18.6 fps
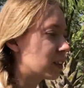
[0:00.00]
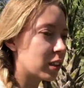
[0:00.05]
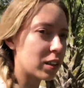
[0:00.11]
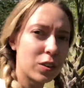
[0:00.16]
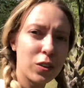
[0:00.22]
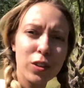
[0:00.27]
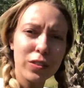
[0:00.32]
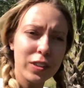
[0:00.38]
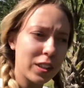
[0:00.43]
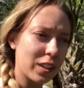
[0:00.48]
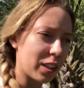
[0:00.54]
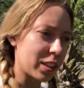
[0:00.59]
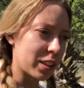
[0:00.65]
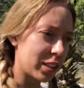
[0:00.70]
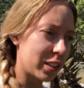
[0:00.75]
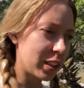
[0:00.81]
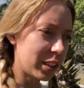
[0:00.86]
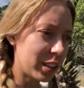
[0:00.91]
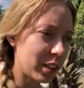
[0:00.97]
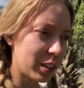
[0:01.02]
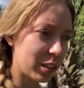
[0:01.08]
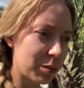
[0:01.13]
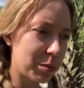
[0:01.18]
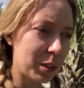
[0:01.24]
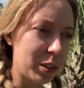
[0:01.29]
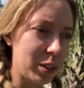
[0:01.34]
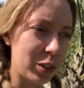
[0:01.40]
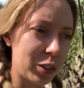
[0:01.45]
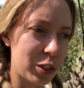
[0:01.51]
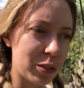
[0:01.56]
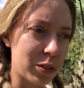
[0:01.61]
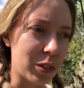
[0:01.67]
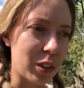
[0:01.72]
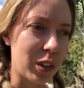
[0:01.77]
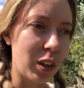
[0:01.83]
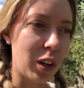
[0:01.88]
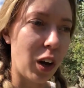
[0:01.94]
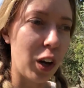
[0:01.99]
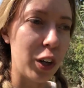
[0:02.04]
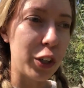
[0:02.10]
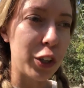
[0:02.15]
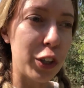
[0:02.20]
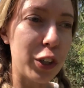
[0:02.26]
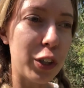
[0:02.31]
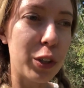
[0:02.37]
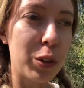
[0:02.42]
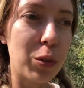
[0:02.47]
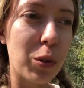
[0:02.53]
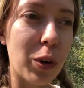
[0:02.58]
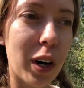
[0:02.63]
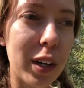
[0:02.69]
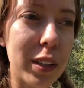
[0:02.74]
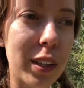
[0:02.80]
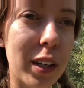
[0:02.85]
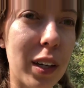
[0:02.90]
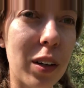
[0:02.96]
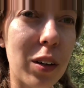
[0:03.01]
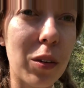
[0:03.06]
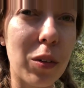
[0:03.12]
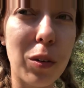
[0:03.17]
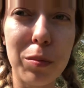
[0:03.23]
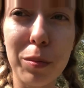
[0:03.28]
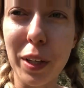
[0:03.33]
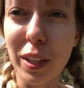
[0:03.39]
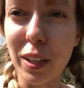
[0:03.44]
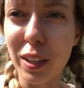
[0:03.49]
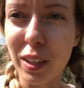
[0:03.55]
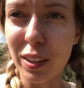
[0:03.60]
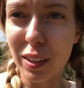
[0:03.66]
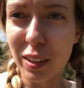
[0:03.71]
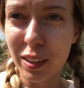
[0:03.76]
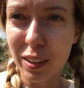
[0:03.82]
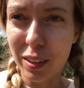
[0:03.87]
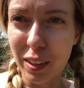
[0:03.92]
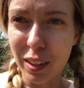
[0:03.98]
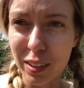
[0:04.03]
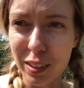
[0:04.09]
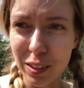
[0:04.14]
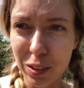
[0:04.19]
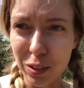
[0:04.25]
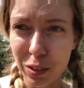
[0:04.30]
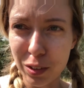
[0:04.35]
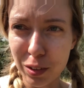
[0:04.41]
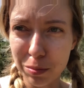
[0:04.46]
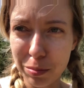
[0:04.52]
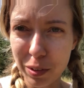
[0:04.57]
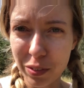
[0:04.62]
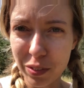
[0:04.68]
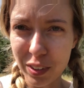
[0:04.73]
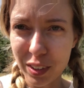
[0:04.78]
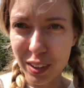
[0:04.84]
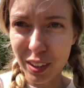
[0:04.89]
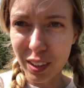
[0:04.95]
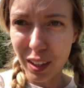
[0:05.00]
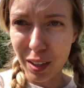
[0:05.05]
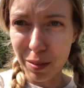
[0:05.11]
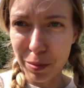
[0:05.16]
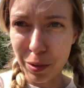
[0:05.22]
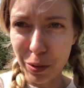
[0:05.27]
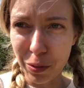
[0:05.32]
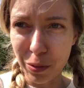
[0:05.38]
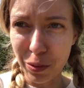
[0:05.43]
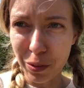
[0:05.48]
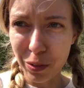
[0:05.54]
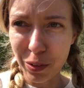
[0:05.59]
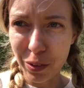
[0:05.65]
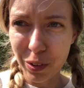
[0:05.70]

никакого ограждения тебе, ничего. И игуана, о май гад, надо срочно перевести камеру.